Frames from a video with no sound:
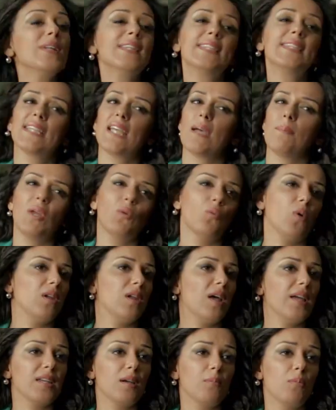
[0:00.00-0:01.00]
وانت كمان
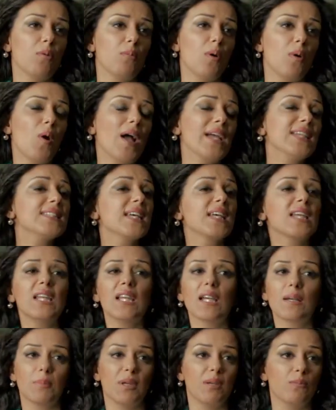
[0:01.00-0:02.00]
والله يا ماما وعايزه اجي
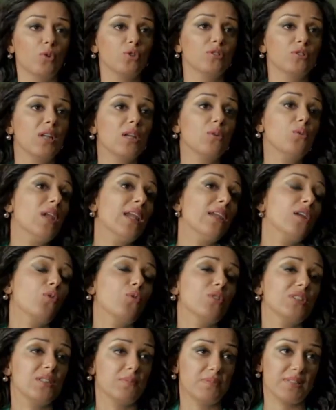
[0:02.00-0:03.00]
لك من مده لولا انك
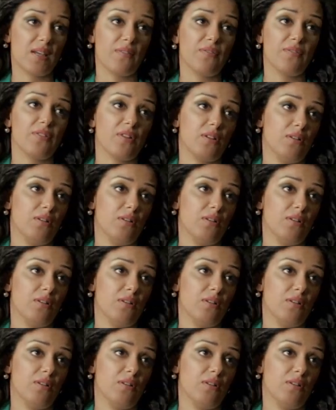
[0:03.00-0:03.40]
كنت مسافره